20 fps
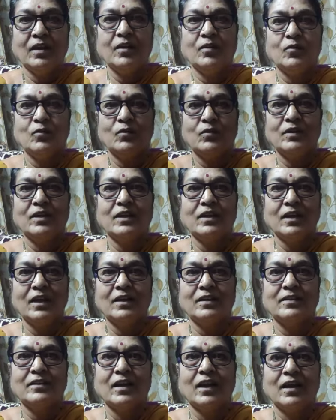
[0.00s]
నేను డి
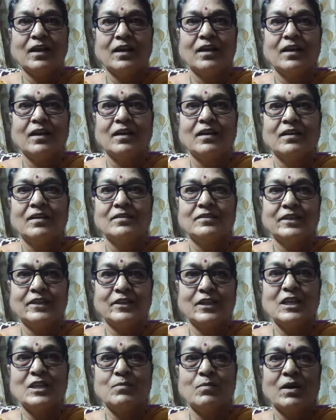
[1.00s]
లలిత
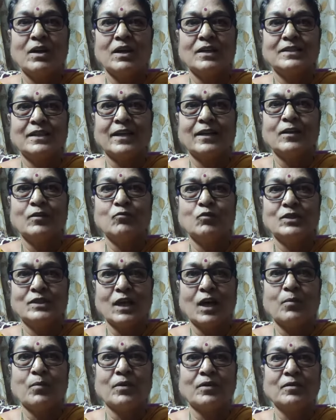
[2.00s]
చైతన్య మహిళా సంఘం
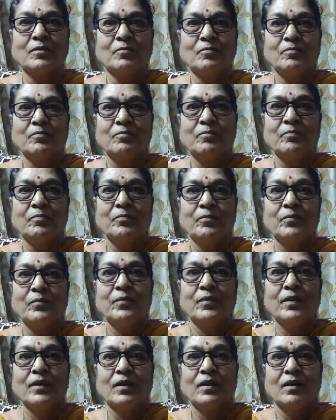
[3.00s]
విశాఖపట్నం
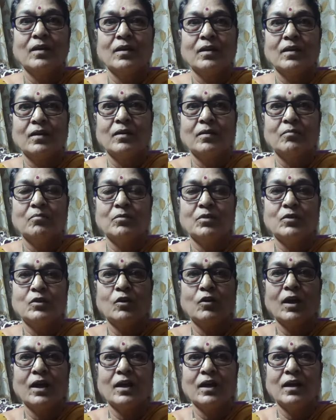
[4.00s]

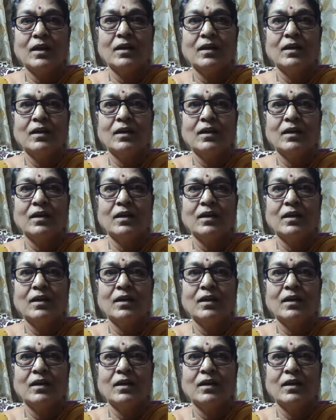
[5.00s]
మిత్రులారా